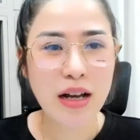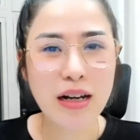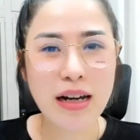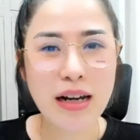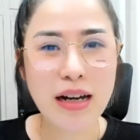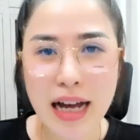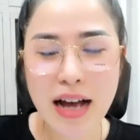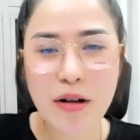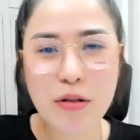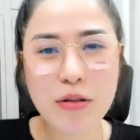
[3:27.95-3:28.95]
Là tại
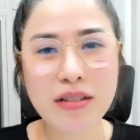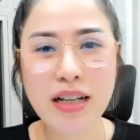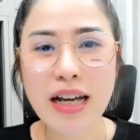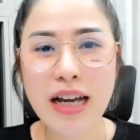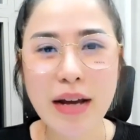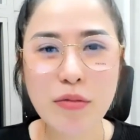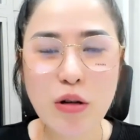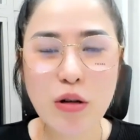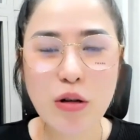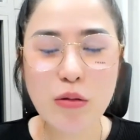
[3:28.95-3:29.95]
sao em
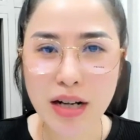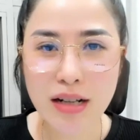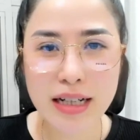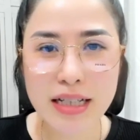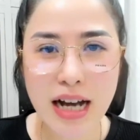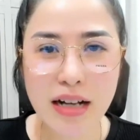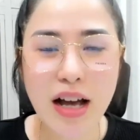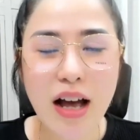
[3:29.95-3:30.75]
Nhung giảm cân anh chị ạ?